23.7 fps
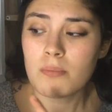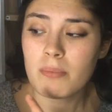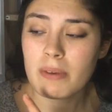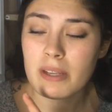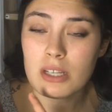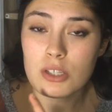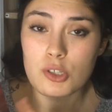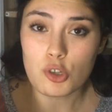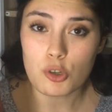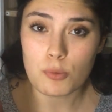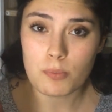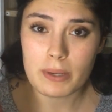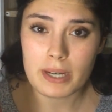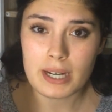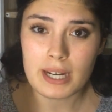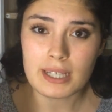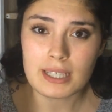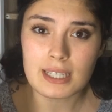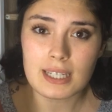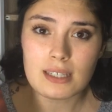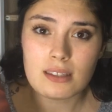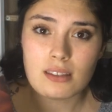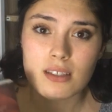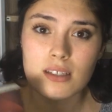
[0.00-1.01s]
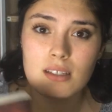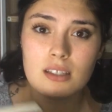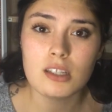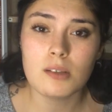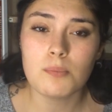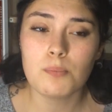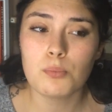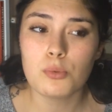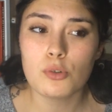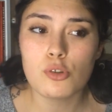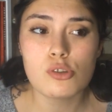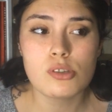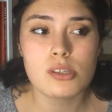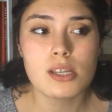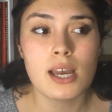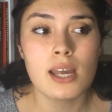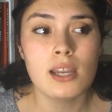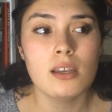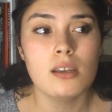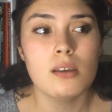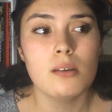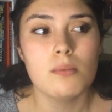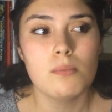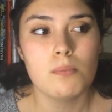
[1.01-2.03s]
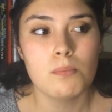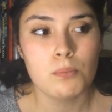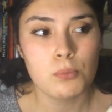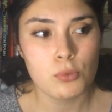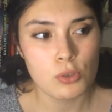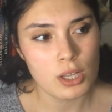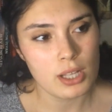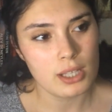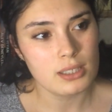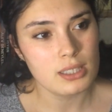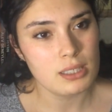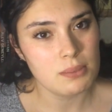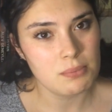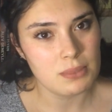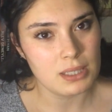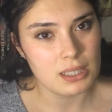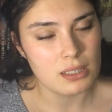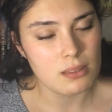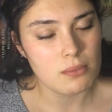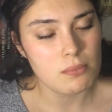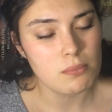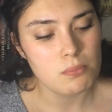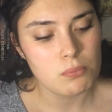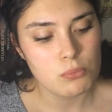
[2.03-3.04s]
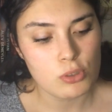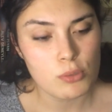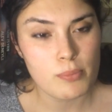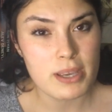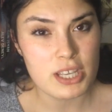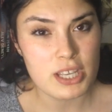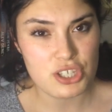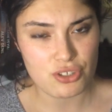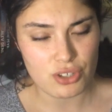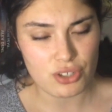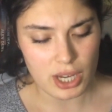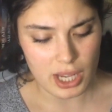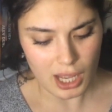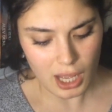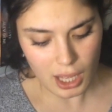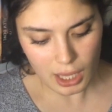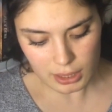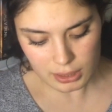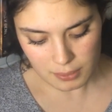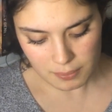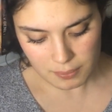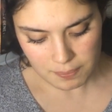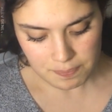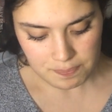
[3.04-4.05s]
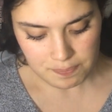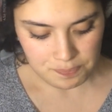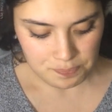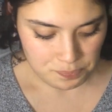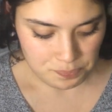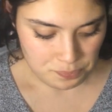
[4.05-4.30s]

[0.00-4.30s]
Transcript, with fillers: Beni çok merak ettirdi. Bu yüzden bunu alayım dedim. Bunu 5 liraya aldım.